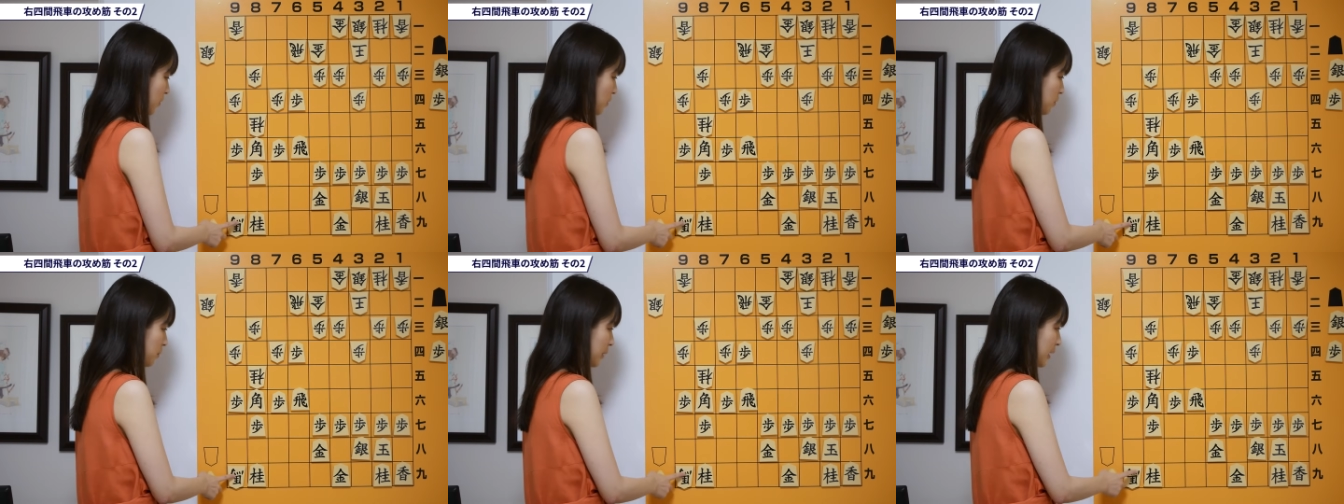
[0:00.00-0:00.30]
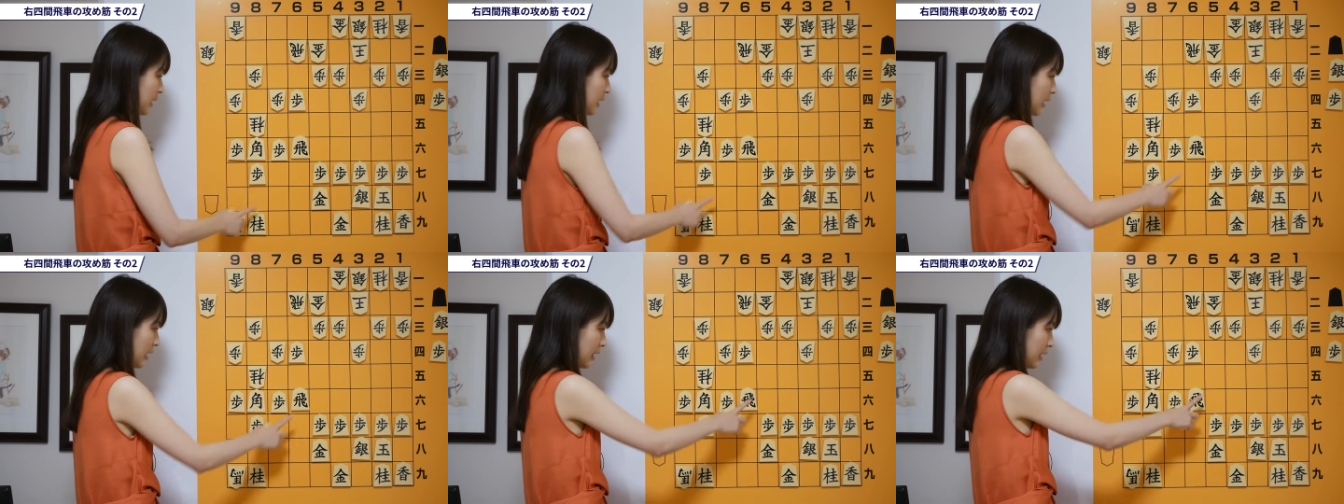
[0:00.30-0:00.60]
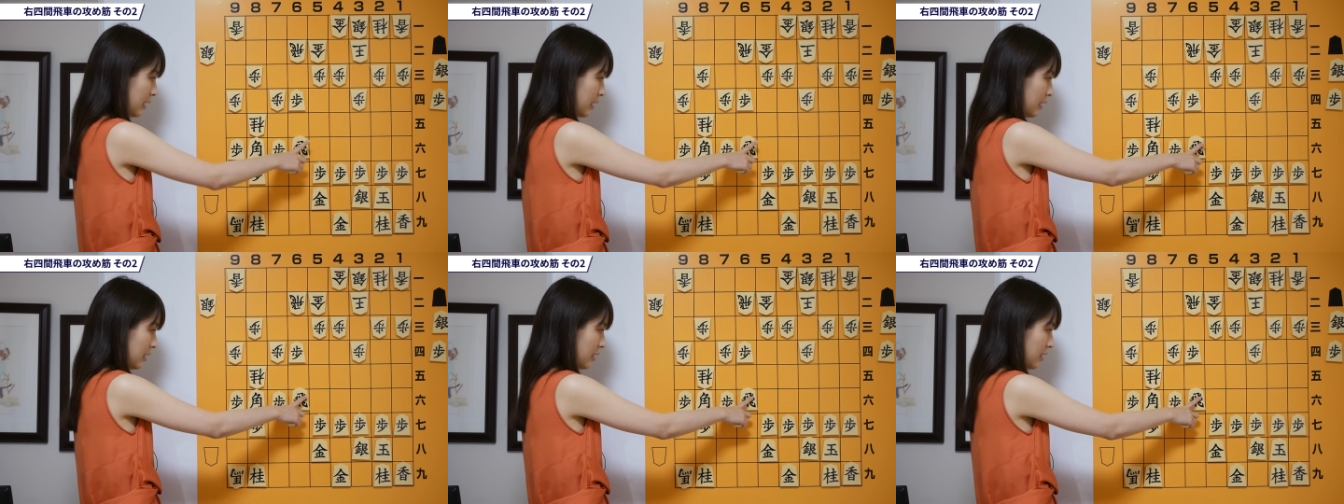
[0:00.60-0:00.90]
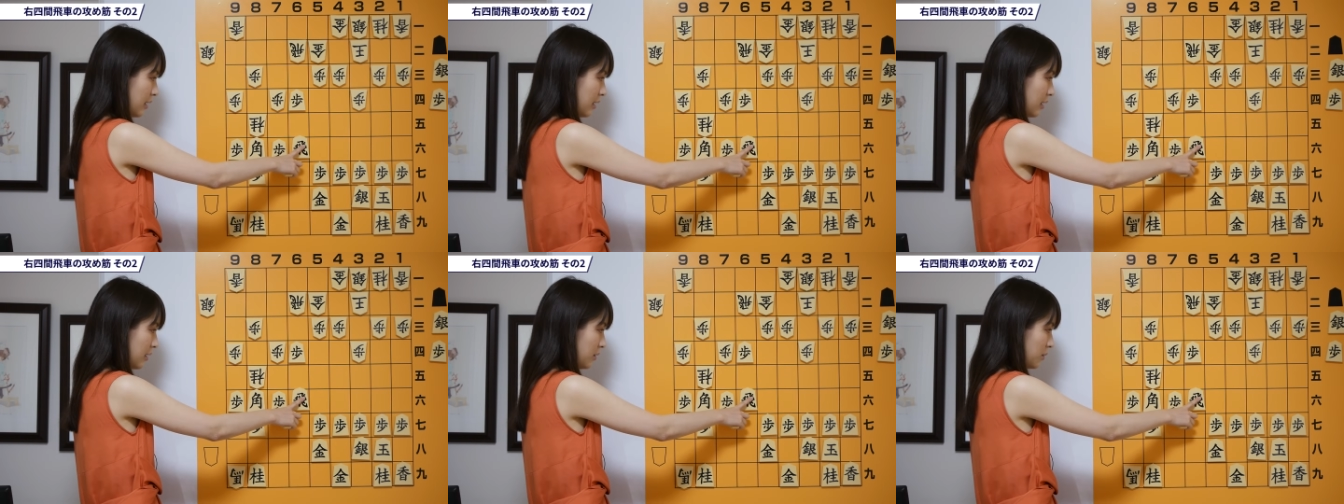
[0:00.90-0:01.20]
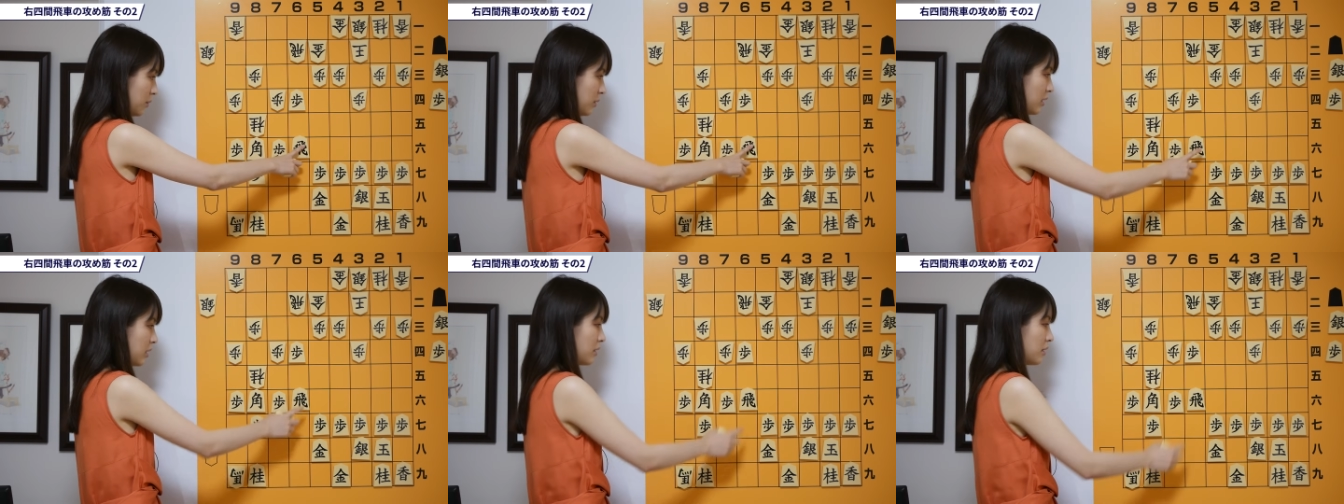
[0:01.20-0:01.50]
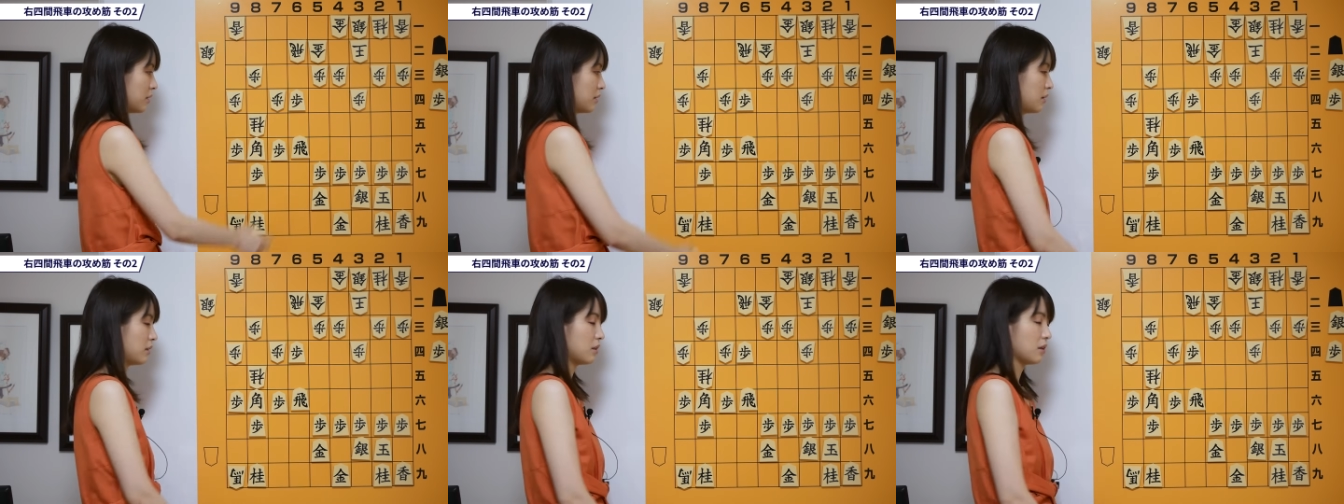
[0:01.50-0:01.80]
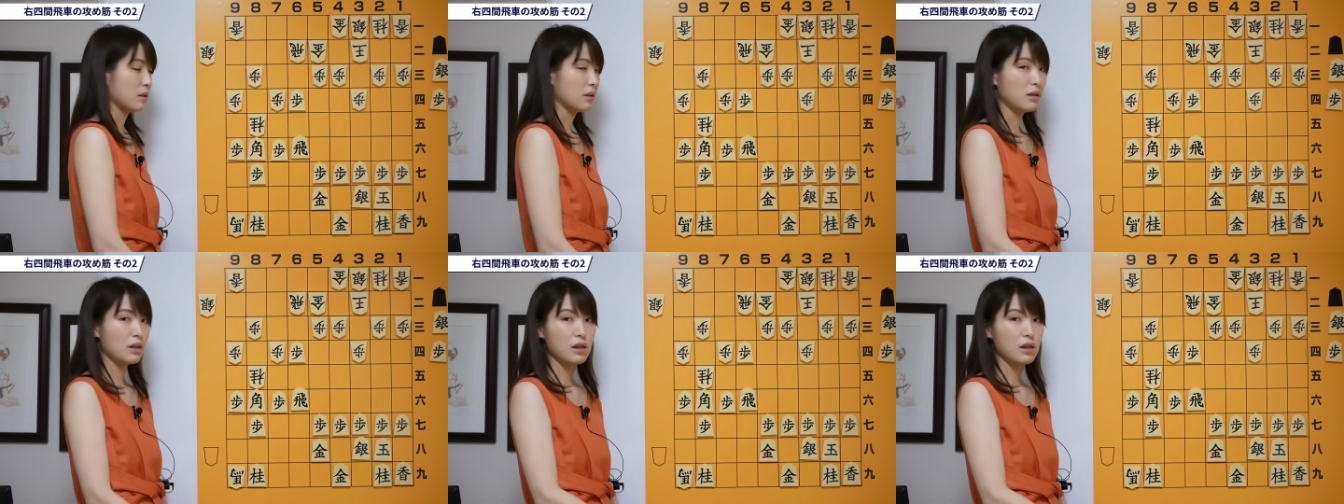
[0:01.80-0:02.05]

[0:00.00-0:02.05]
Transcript: 馬で取り返されちゃっ